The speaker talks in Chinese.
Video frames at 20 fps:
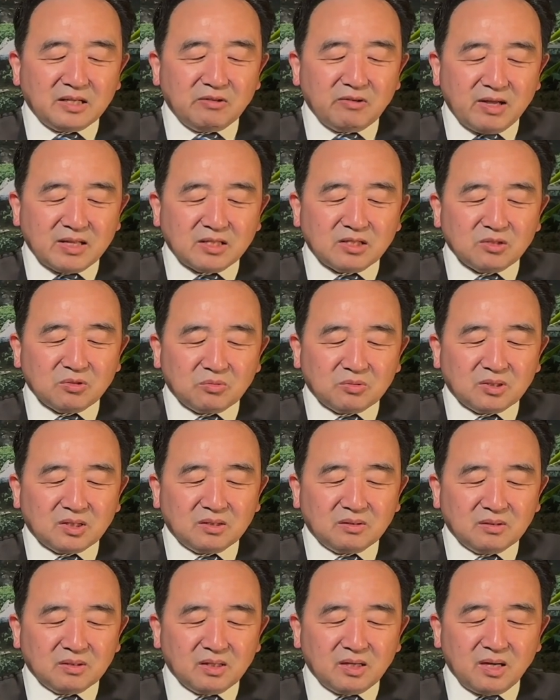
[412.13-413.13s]
院就诊
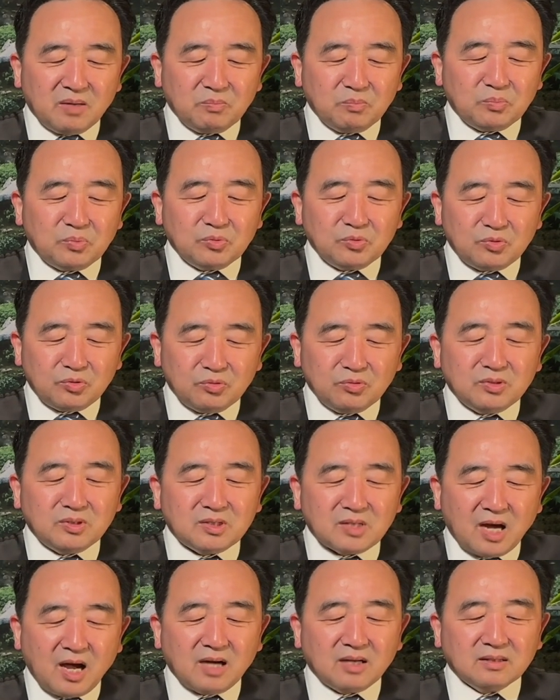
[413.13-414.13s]
很不寻
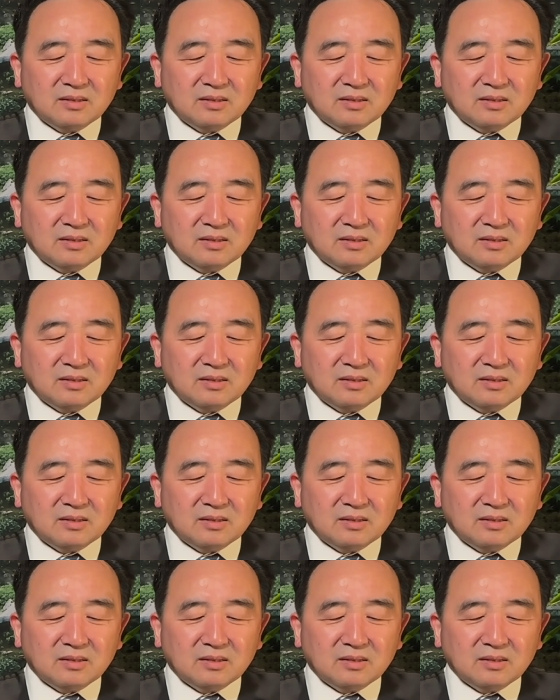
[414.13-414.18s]
常。